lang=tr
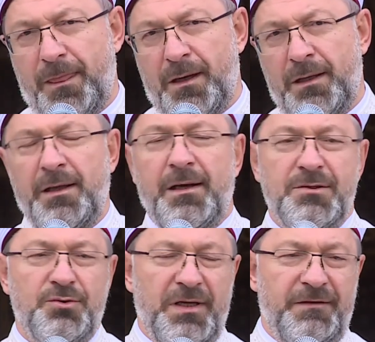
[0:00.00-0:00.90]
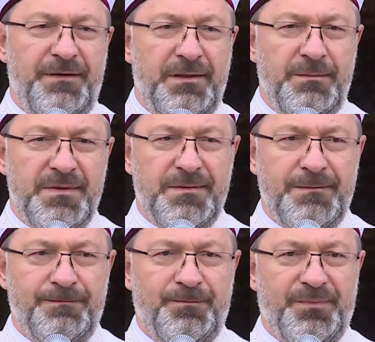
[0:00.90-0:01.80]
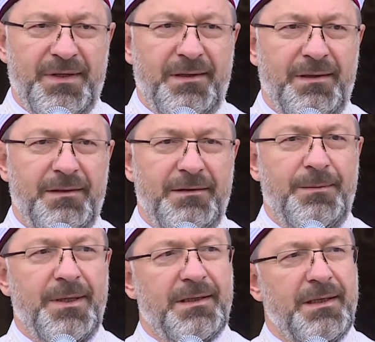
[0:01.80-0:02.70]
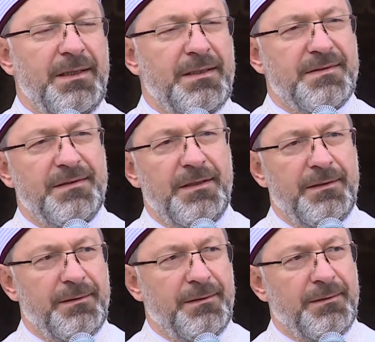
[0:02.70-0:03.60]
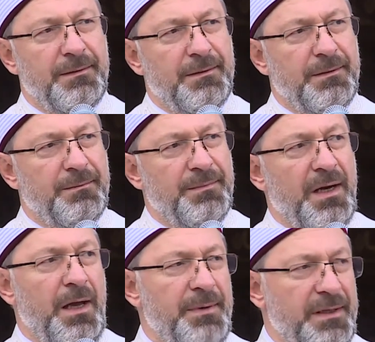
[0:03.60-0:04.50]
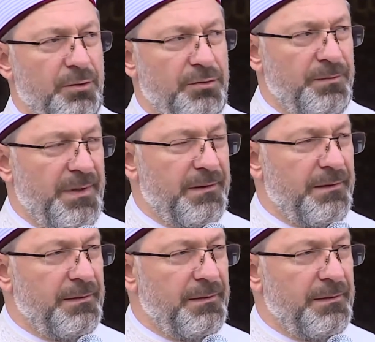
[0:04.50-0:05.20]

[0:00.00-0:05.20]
Allah Resulü Efendimiz. Demek ki ikisini beraber götürmek.